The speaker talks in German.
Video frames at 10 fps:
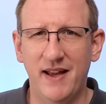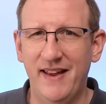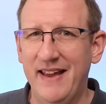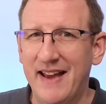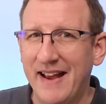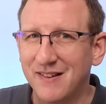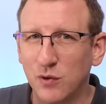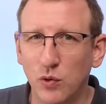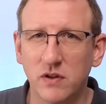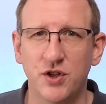eher
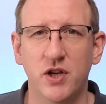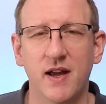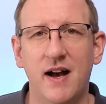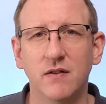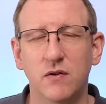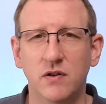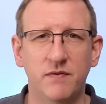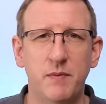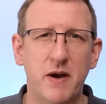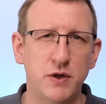exotischere Auslöser
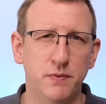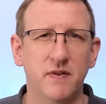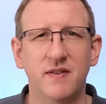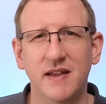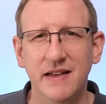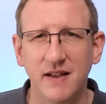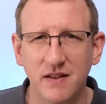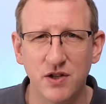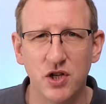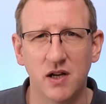wie beispielsweise
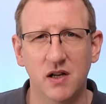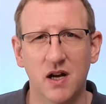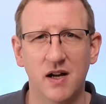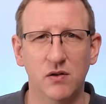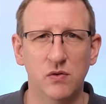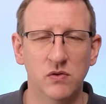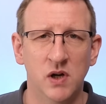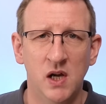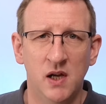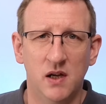genetische Erkrankungen,
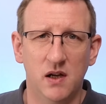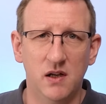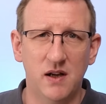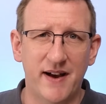äh,